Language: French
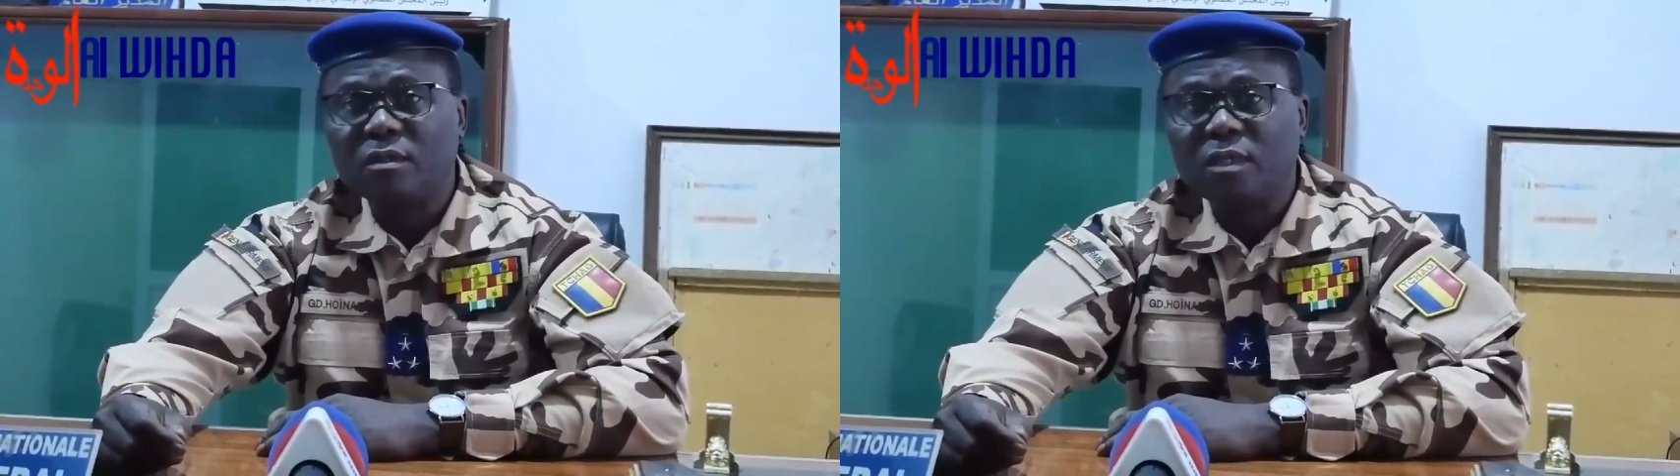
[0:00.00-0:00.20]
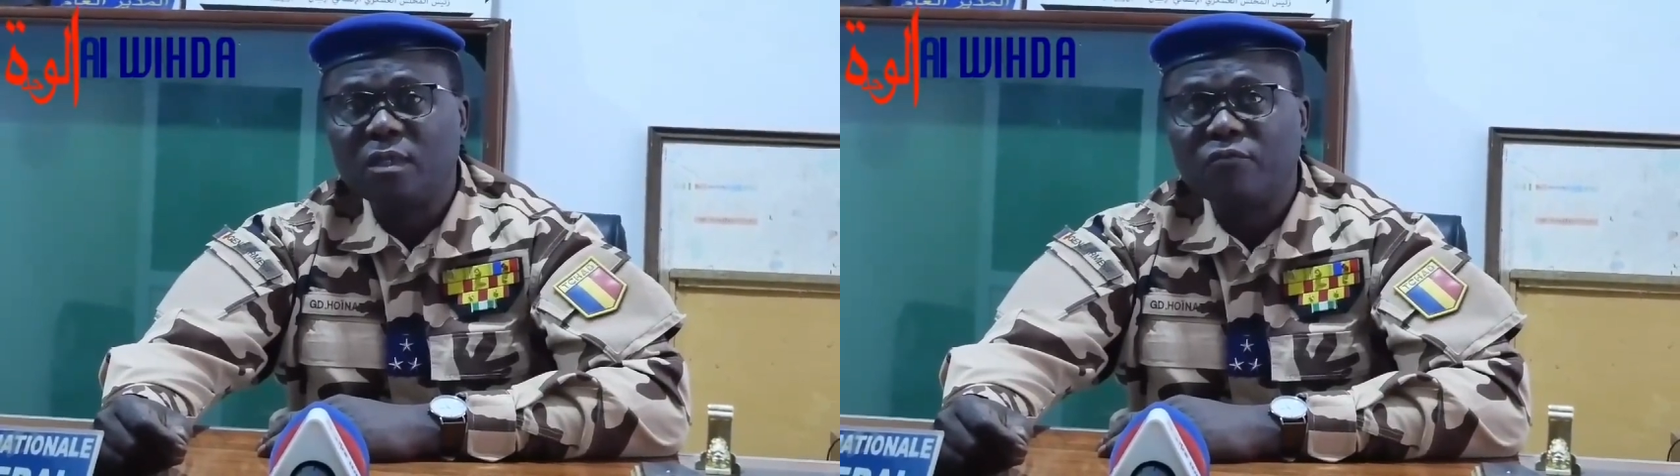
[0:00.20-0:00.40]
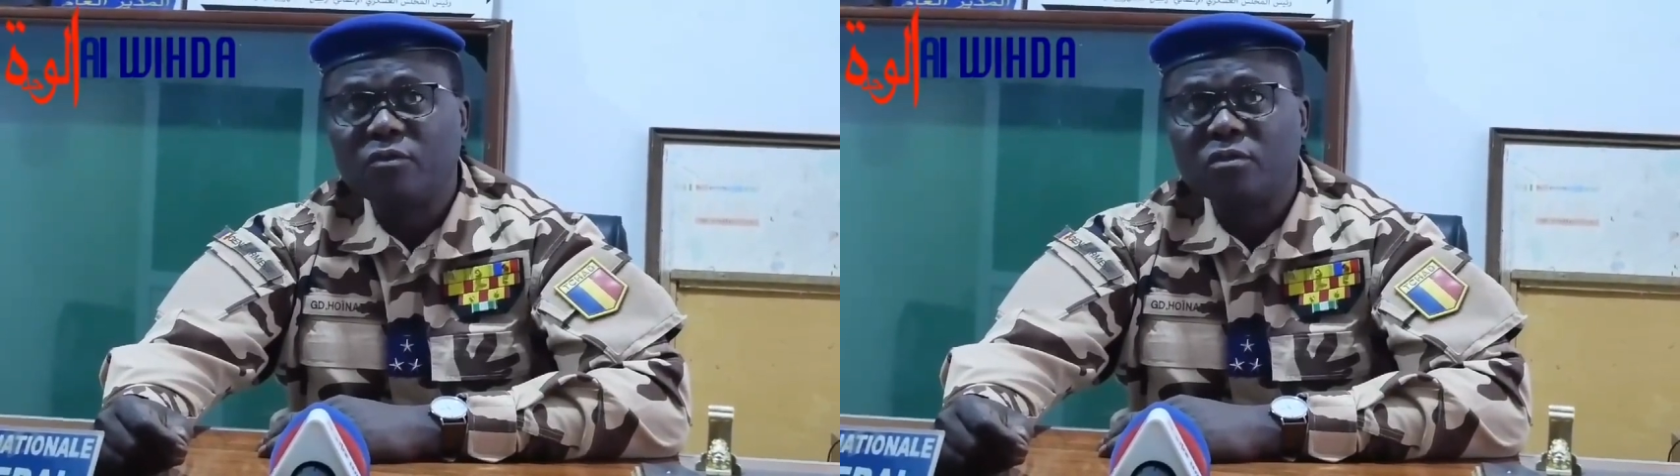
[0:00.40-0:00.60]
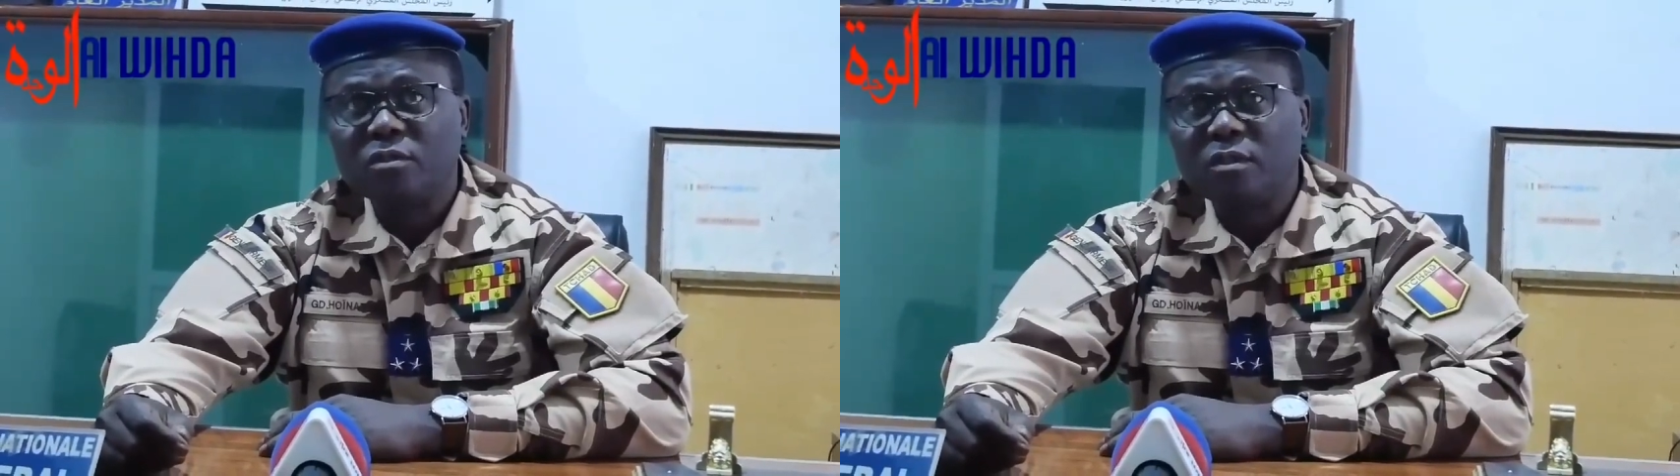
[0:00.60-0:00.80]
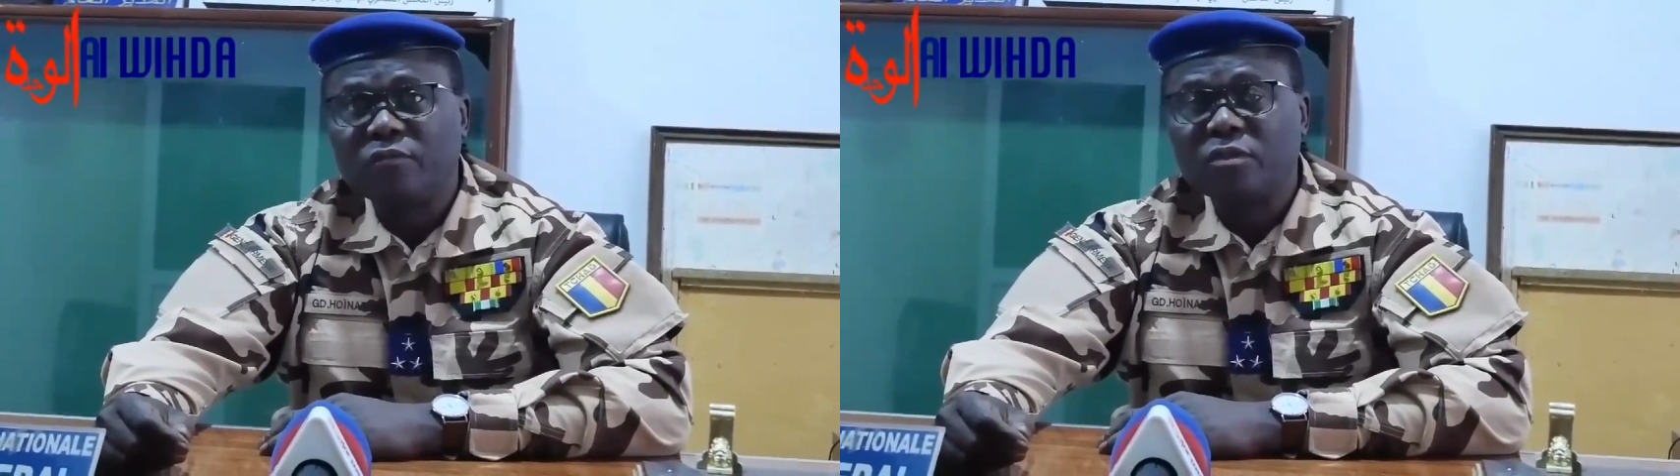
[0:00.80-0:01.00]
les forces
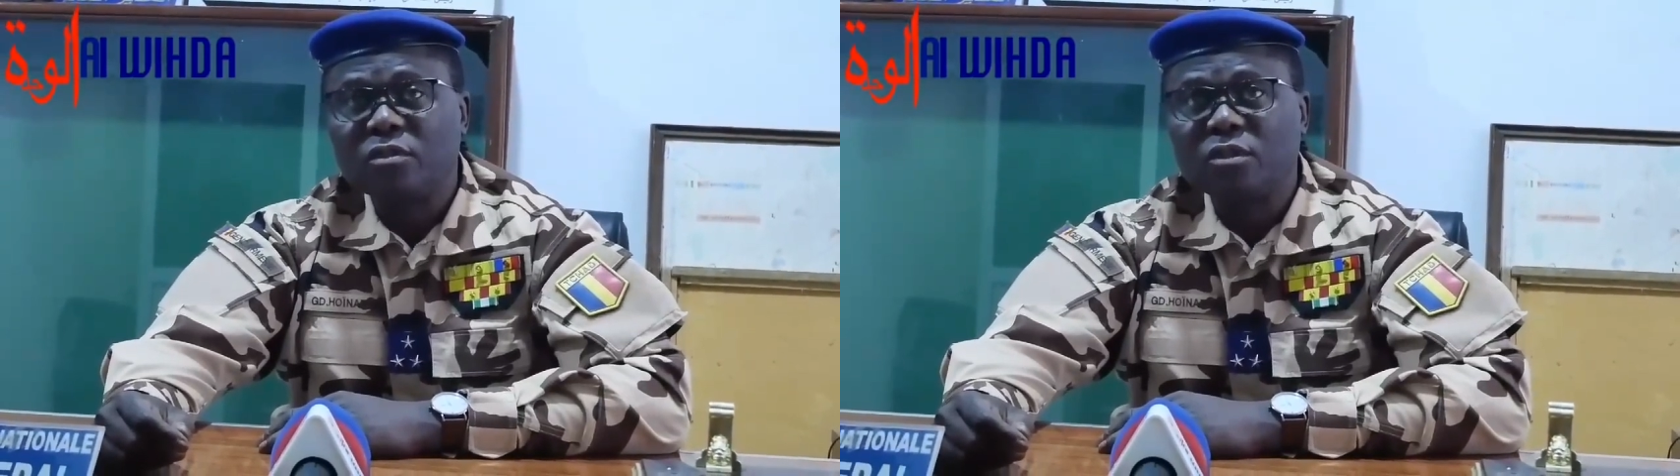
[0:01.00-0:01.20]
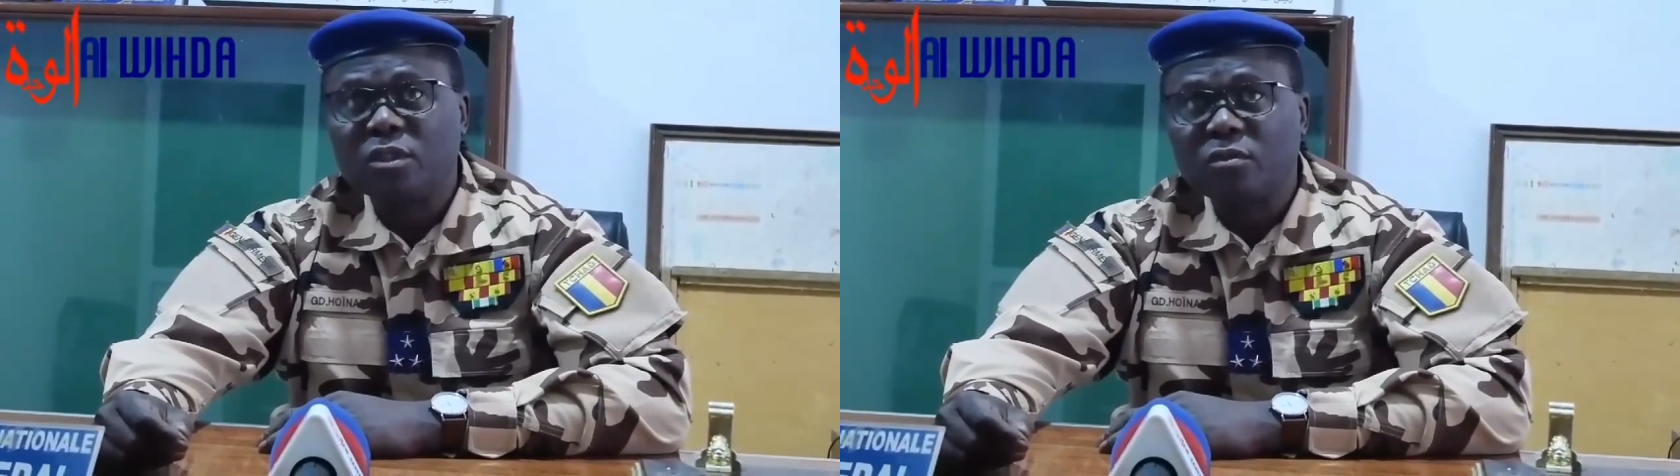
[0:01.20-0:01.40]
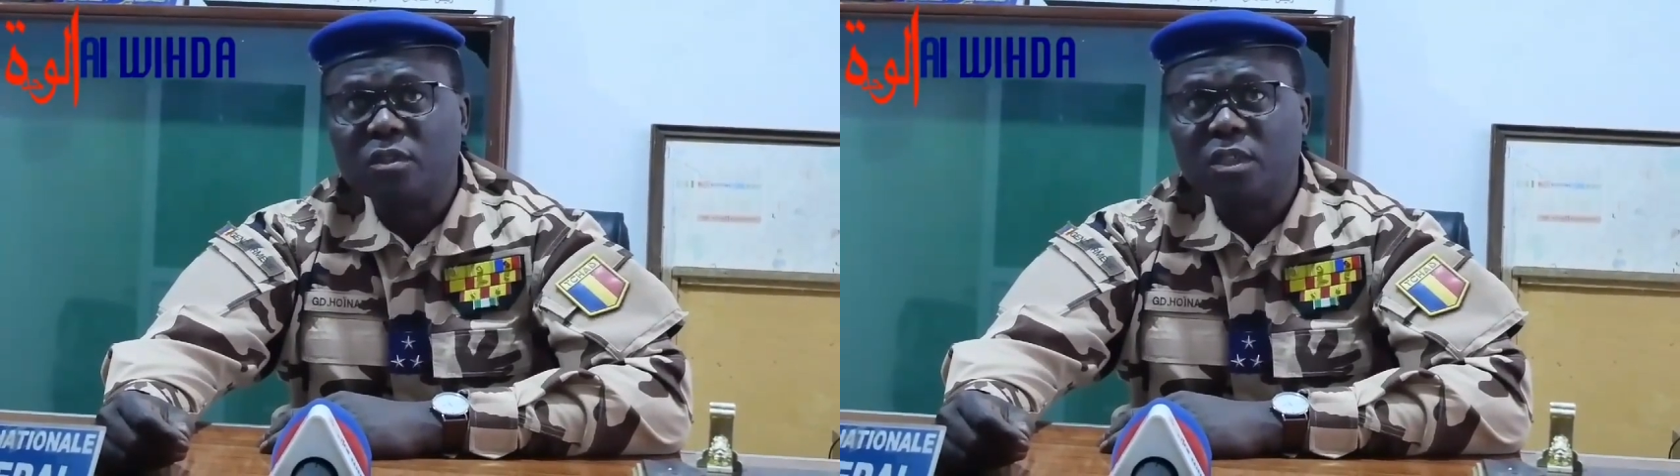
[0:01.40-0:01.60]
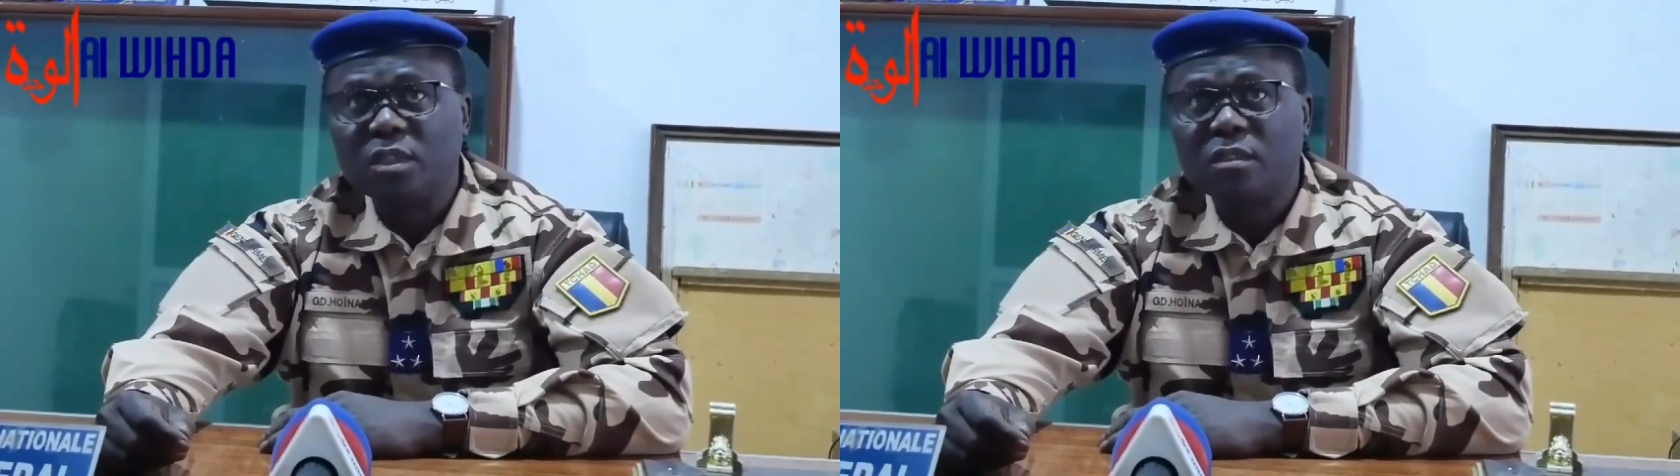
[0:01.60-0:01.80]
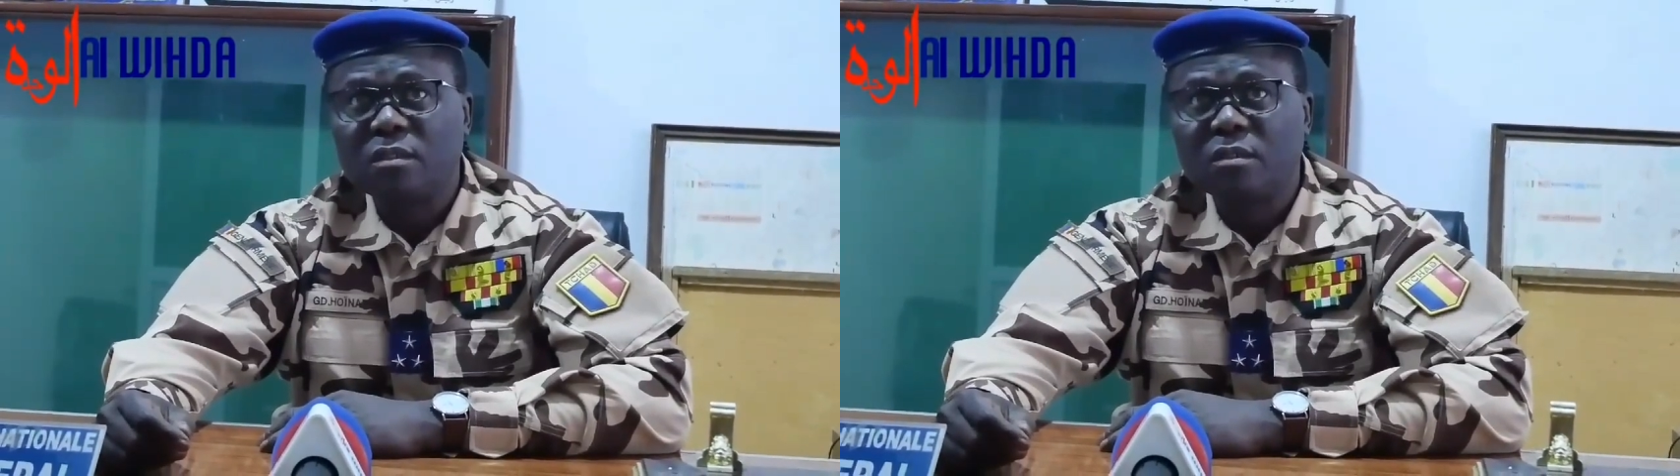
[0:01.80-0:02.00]
de défense et sécurité